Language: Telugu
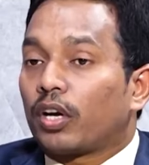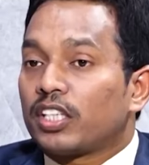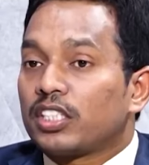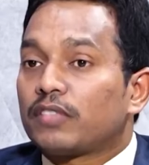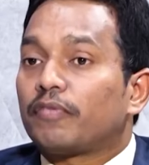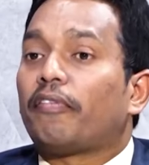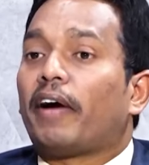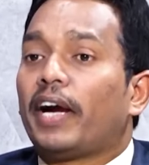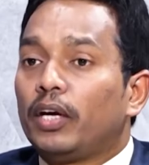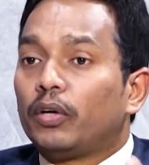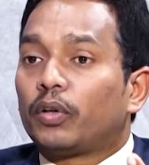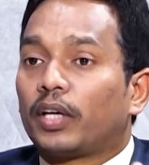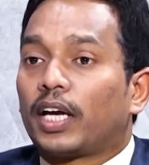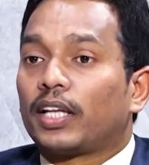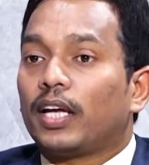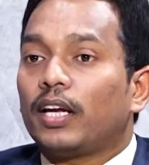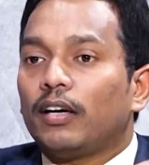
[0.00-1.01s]
న్యూరాన్స్ ఫైర్
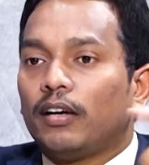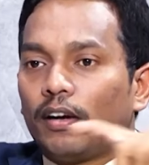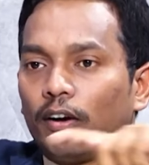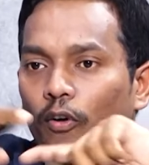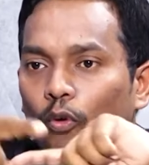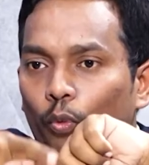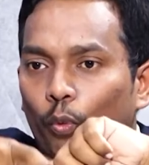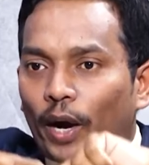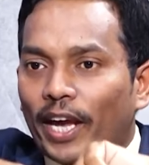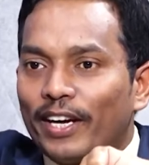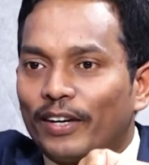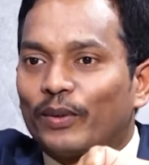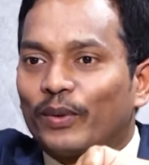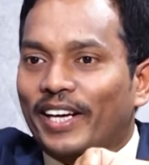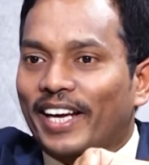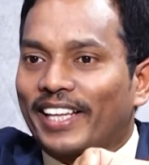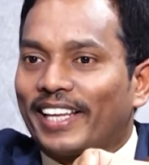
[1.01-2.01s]
టుగెదర్
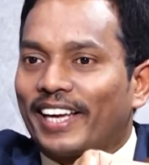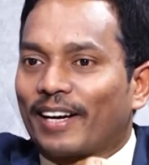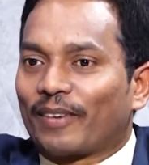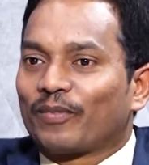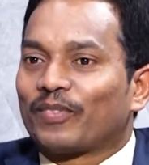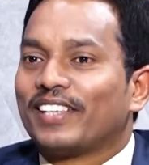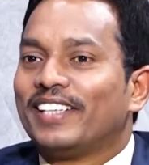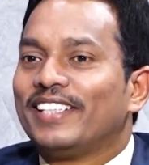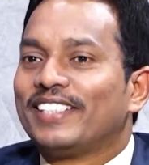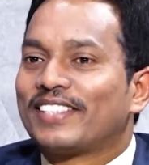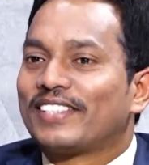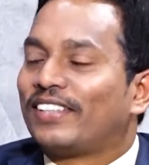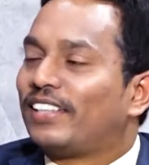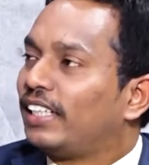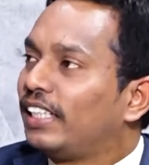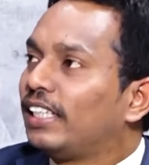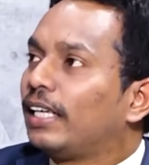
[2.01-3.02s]
వైర్ టుగెదర్
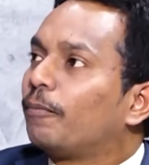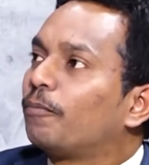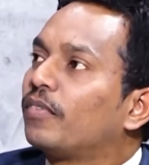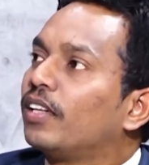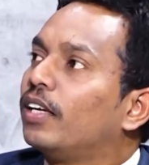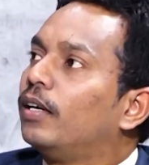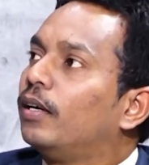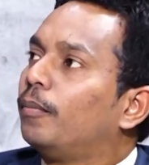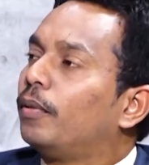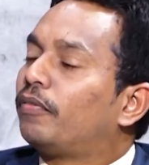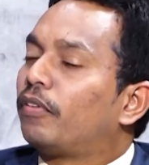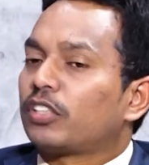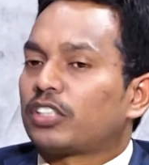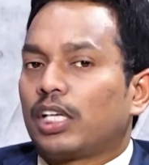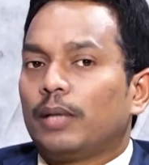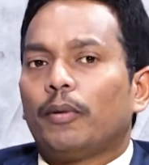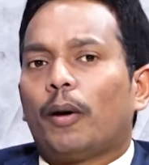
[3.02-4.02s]
సో ఇది
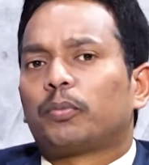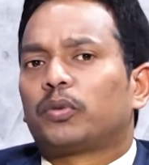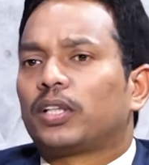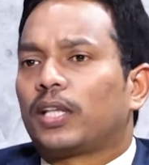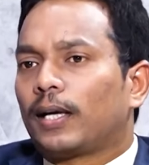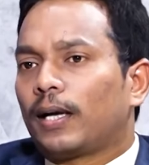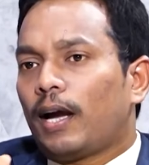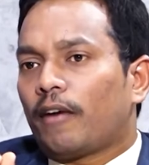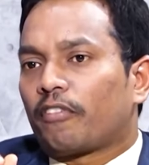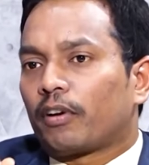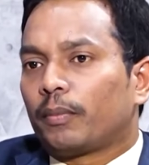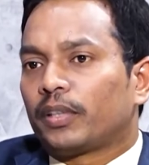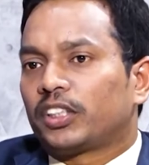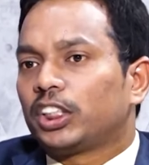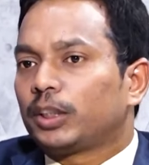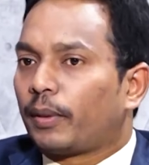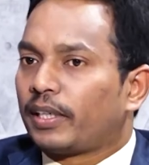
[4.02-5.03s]
బిఫోర్ స్లీప్ అద్భుతంగా
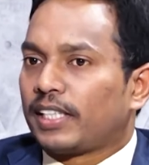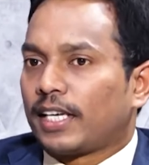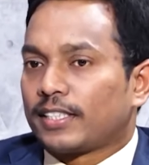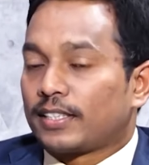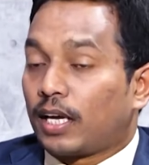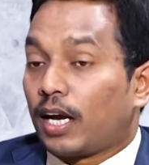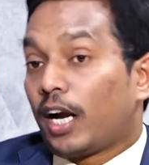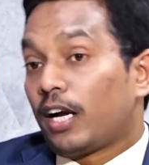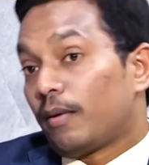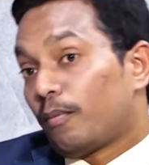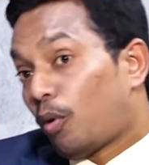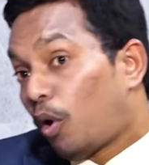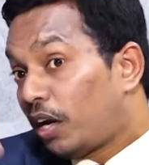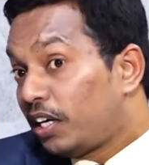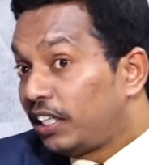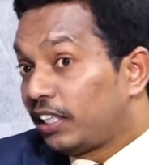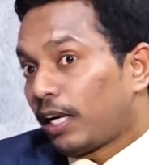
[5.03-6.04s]
అఫర్మేషన్స్ పనిచేస్తాయి అండ్
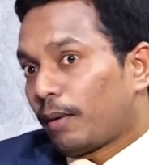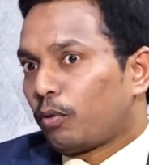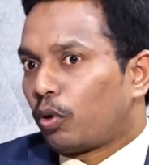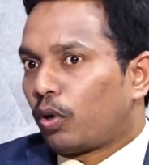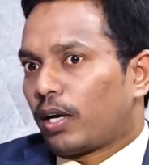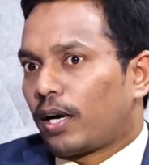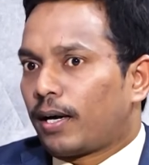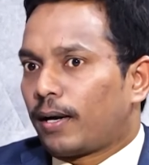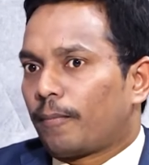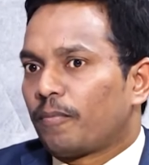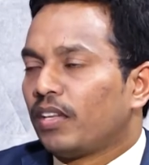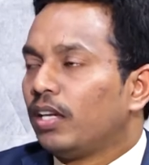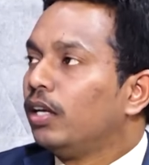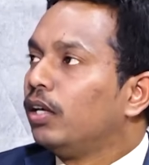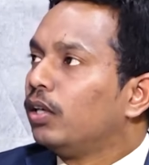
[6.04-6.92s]
మార్నింగ్ టైం కూడా అండి